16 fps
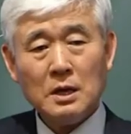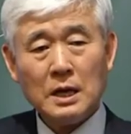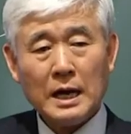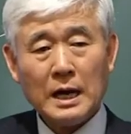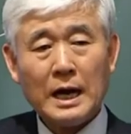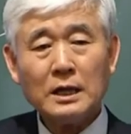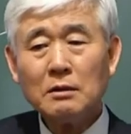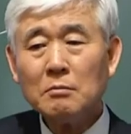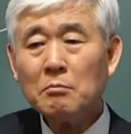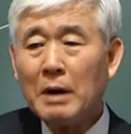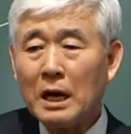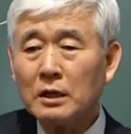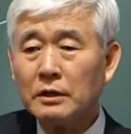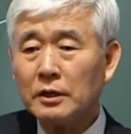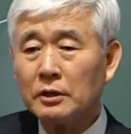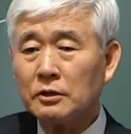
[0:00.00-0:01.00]
한
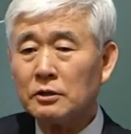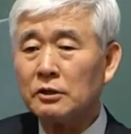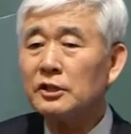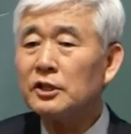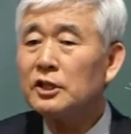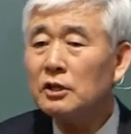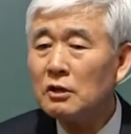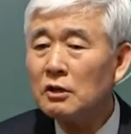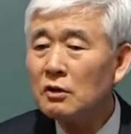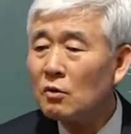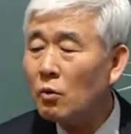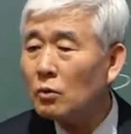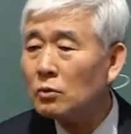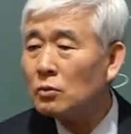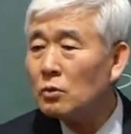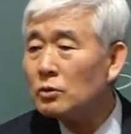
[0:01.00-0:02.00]
마을에서 지역
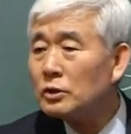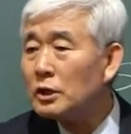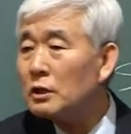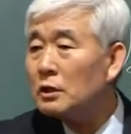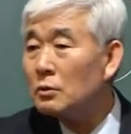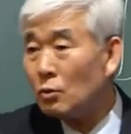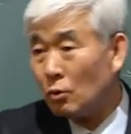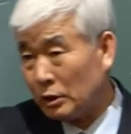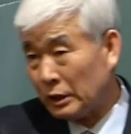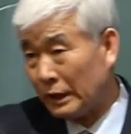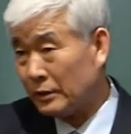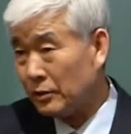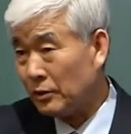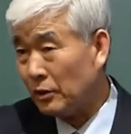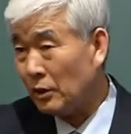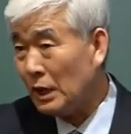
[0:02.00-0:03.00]
공동체를 이루고
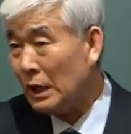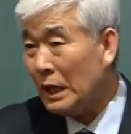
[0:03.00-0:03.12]
살았어요.